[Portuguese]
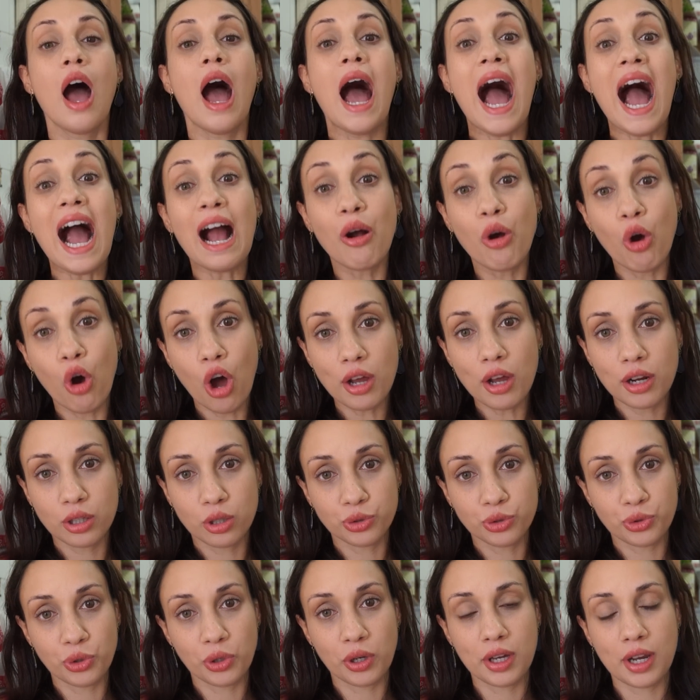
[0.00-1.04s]
Agora que
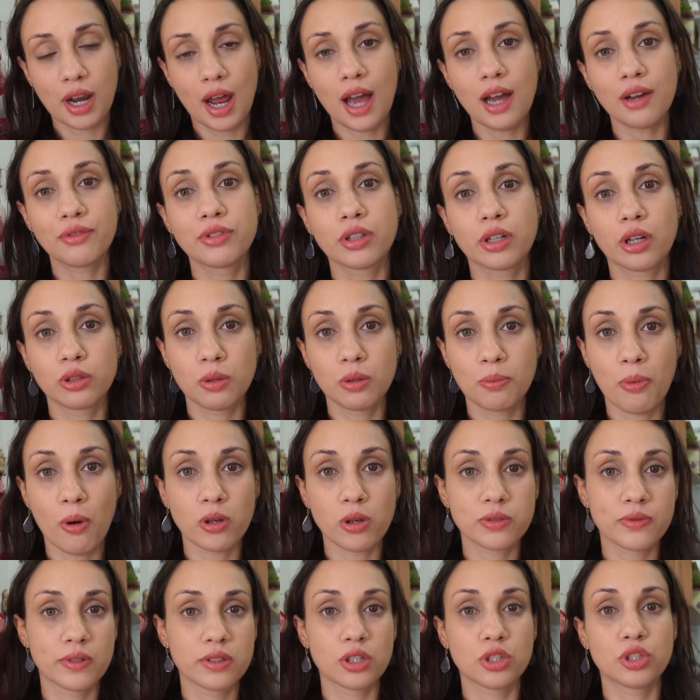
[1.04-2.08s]
eu tô grávida, que eu não
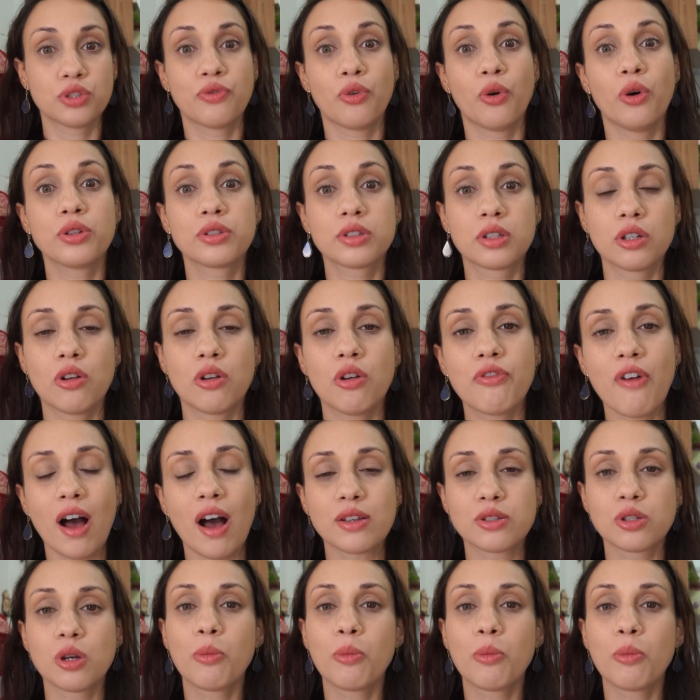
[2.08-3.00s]
posso fazer esforço, o que, que eu faço?